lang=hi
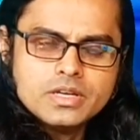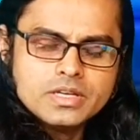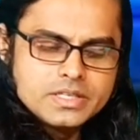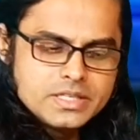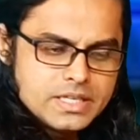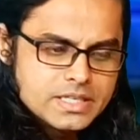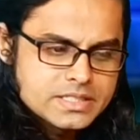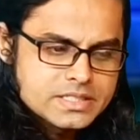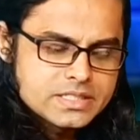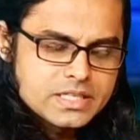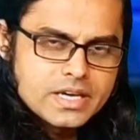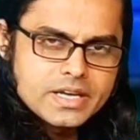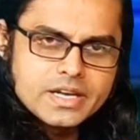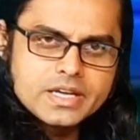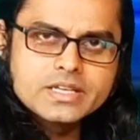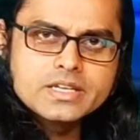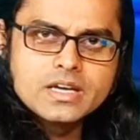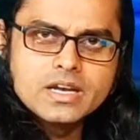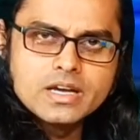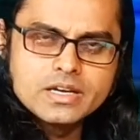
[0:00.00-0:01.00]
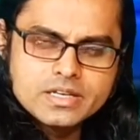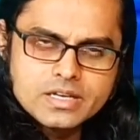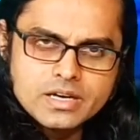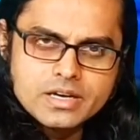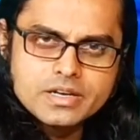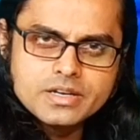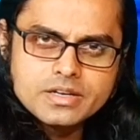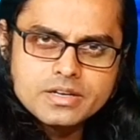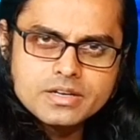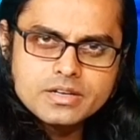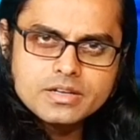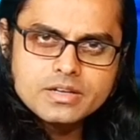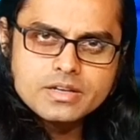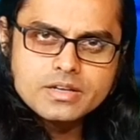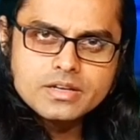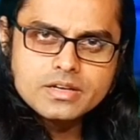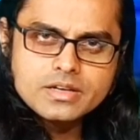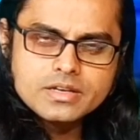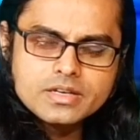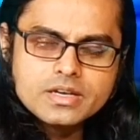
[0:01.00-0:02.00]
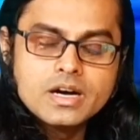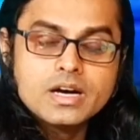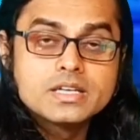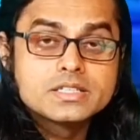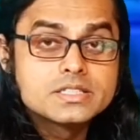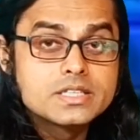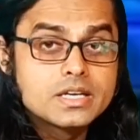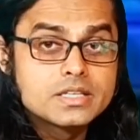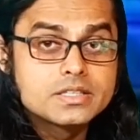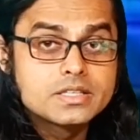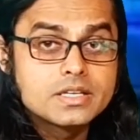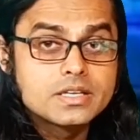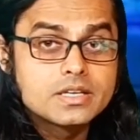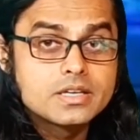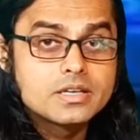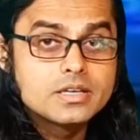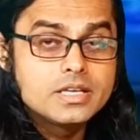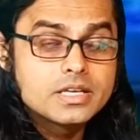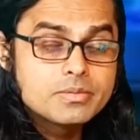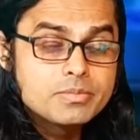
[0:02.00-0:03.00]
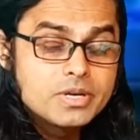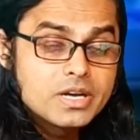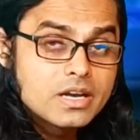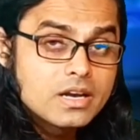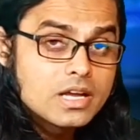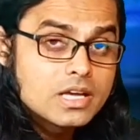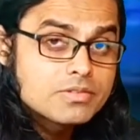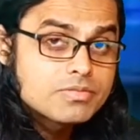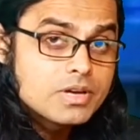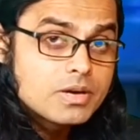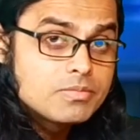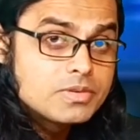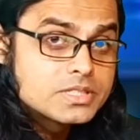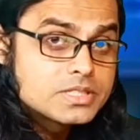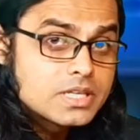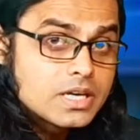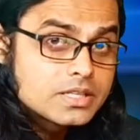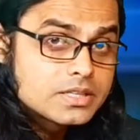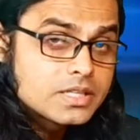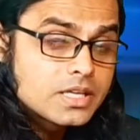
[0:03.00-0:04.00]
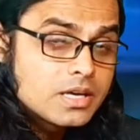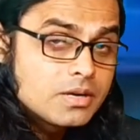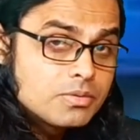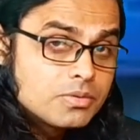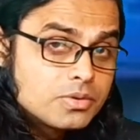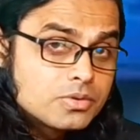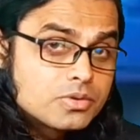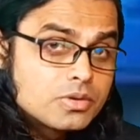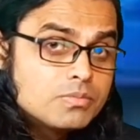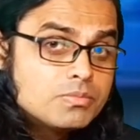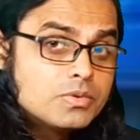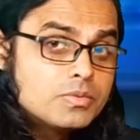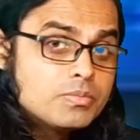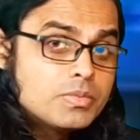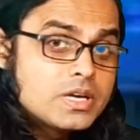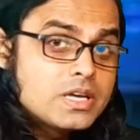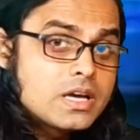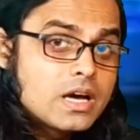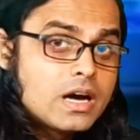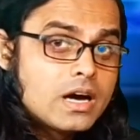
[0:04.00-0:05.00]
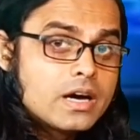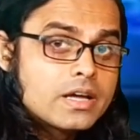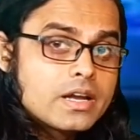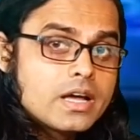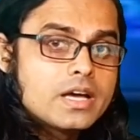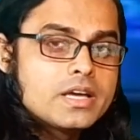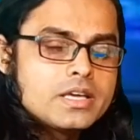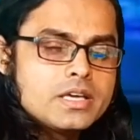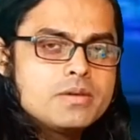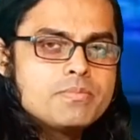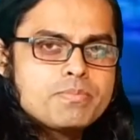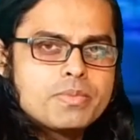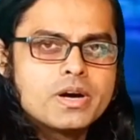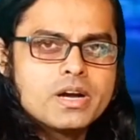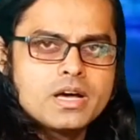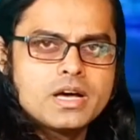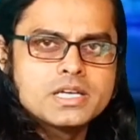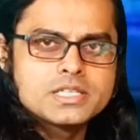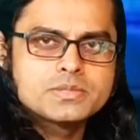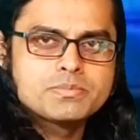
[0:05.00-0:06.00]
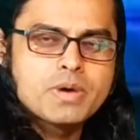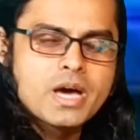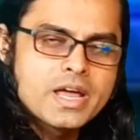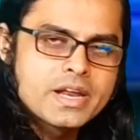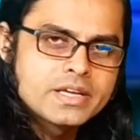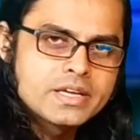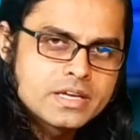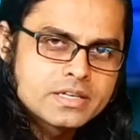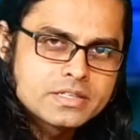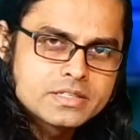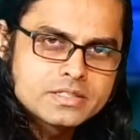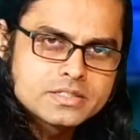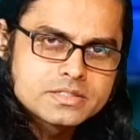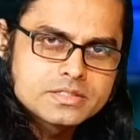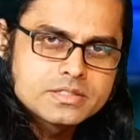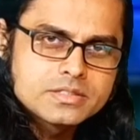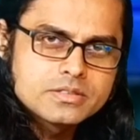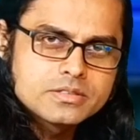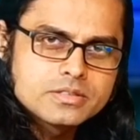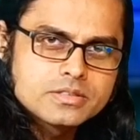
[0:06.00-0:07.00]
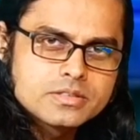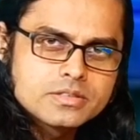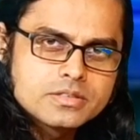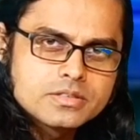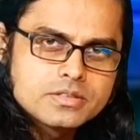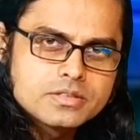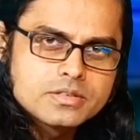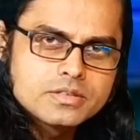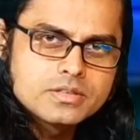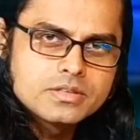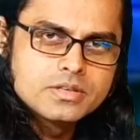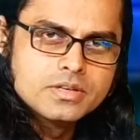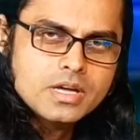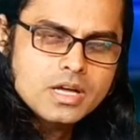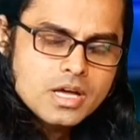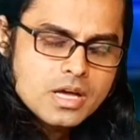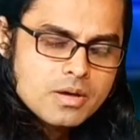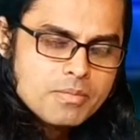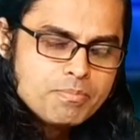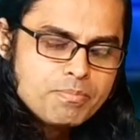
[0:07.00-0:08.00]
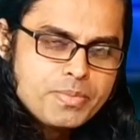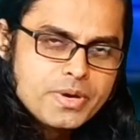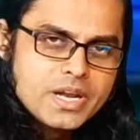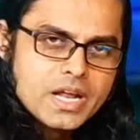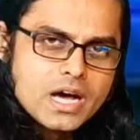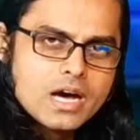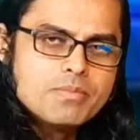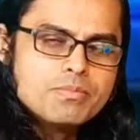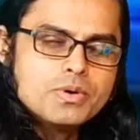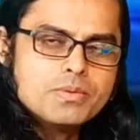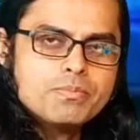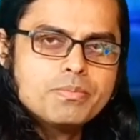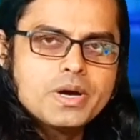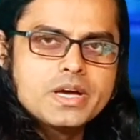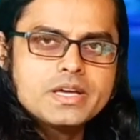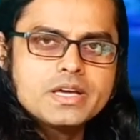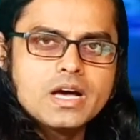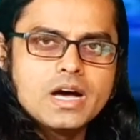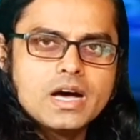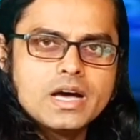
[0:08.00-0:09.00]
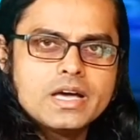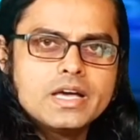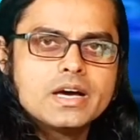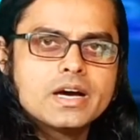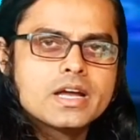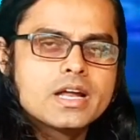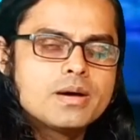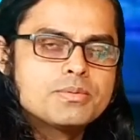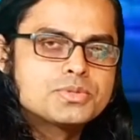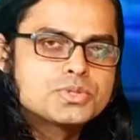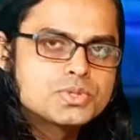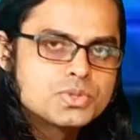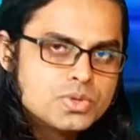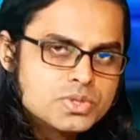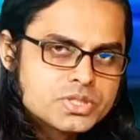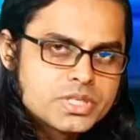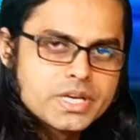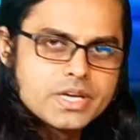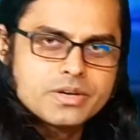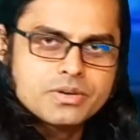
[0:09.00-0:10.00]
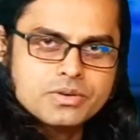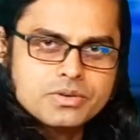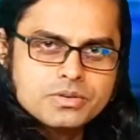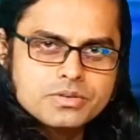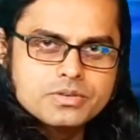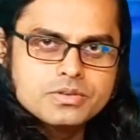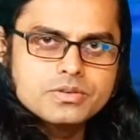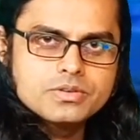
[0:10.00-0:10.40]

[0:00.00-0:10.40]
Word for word: ये सारे कलाकार कहाँ से आते हैं एक मिडिल क्लास फैमिली से आते हैं उनको मुंबई आना ही पड़ा एस्पायरिंग एक्टर्स बिना मुंबई आए अगर आप सोच रहे हो